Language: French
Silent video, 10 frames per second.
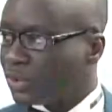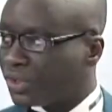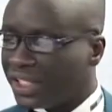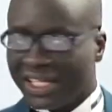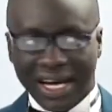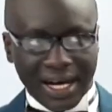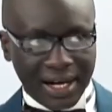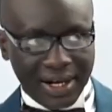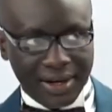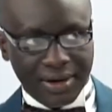succédé
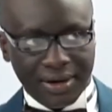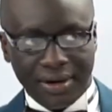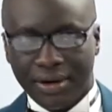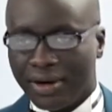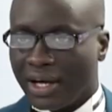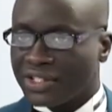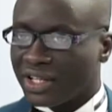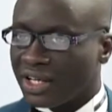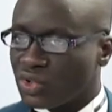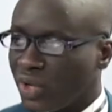à
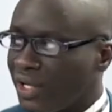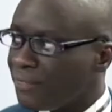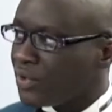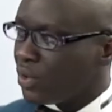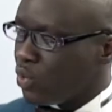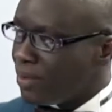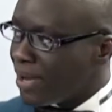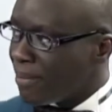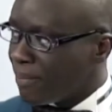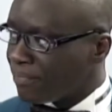Angela euh, Ange
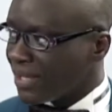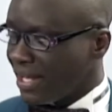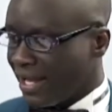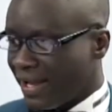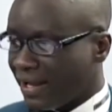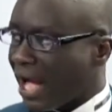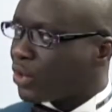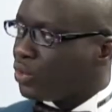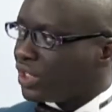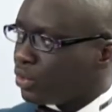lui-même est
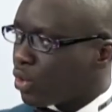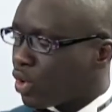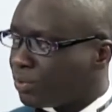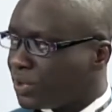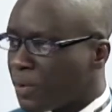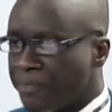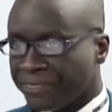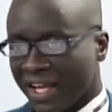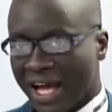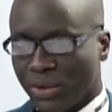accusé de corruption,
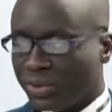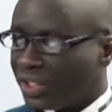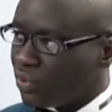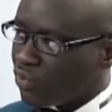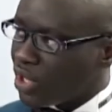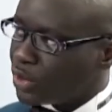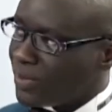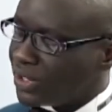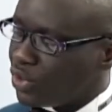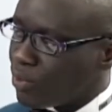accusé de vouloir se
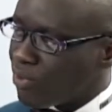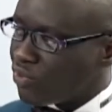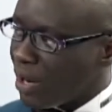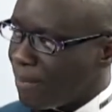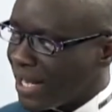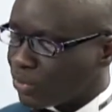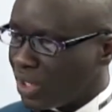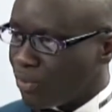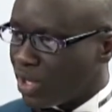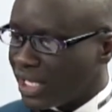maintenir au pouvoir par tous
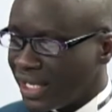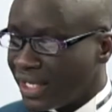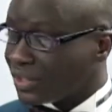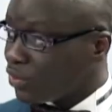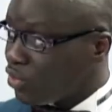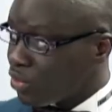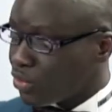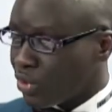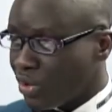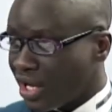les moyens. Souvenons-nous
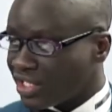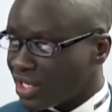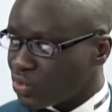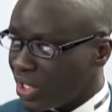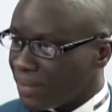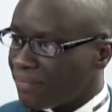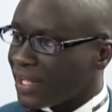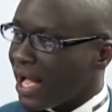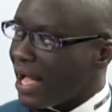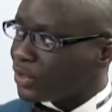que Ange Joël
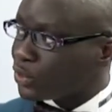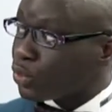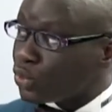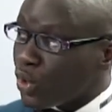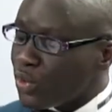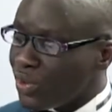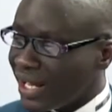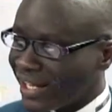a soutenu la